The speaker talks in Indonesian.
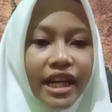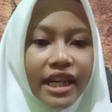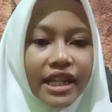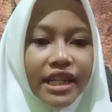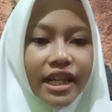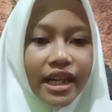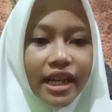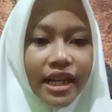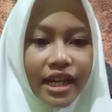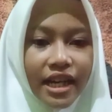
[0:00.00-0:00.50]

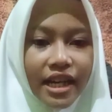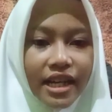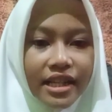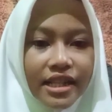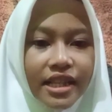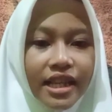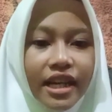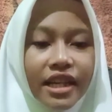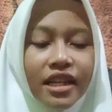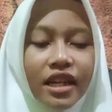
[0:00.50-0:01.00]
adalah
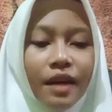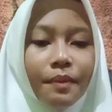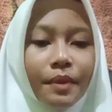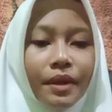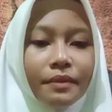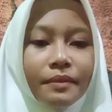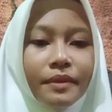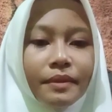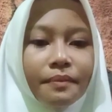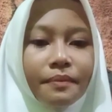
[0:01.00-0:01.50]
saya
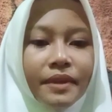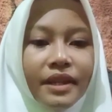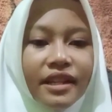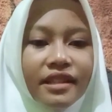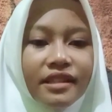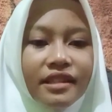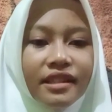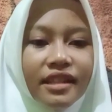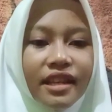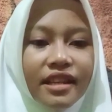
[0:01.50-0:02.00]
dapat
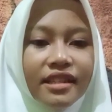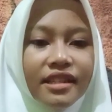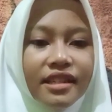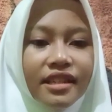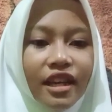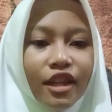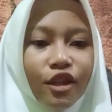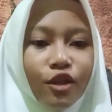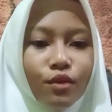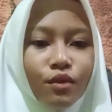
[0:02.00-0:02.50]

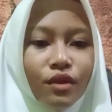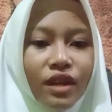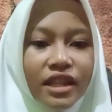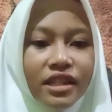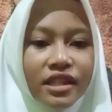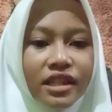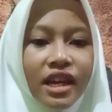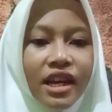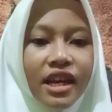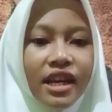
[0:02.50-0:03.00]
mempresentasikan
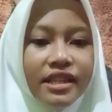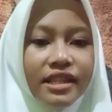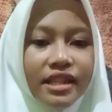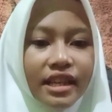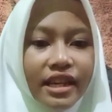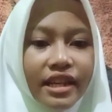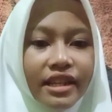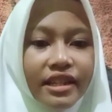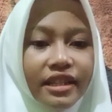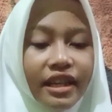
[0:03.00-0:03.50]
tugas
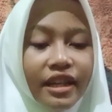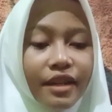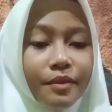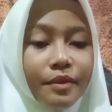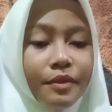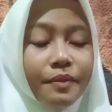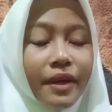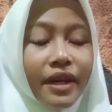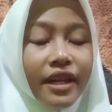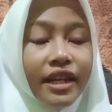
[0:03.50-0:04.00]
saya dengan
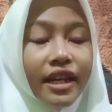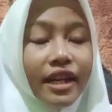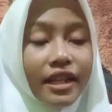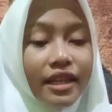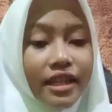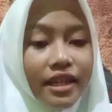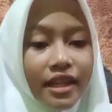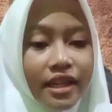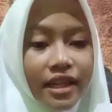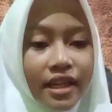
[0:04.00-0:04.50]
lebih baik
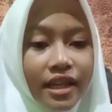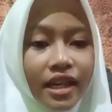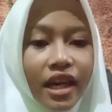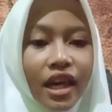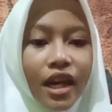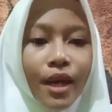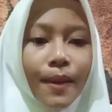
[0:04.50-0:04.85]
lagi,